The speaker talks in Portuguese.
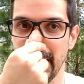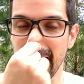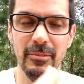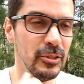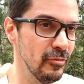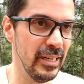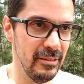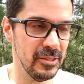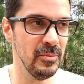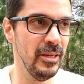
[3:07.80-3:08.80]
ele mandou
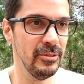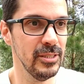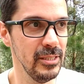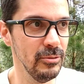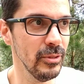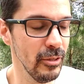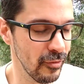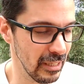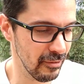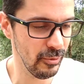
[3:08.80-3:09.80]
vários e-mails e eu, eu
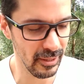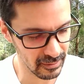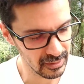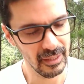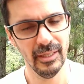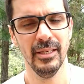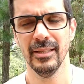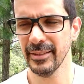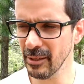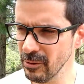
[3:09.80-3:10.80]
falava, William,
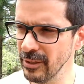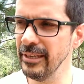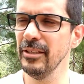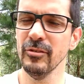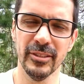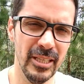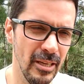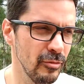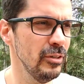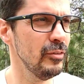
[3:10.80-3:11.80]
tá corrido, eu vou,
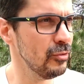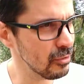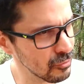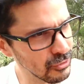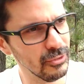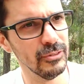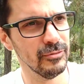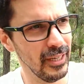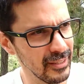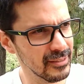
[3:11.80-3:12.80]
ter, eu vou, eu vou, eu vou,
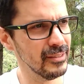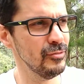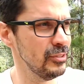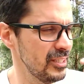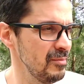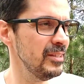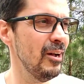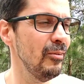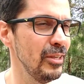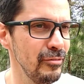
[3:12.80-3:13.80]
vai, eu vou
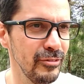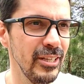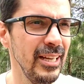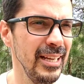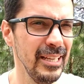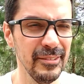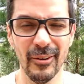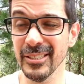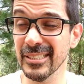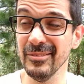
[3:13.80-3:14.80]
terminar o livro. um
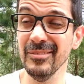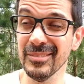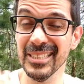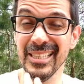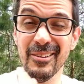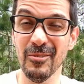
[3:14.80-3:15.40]
negócio que eu não tinha nem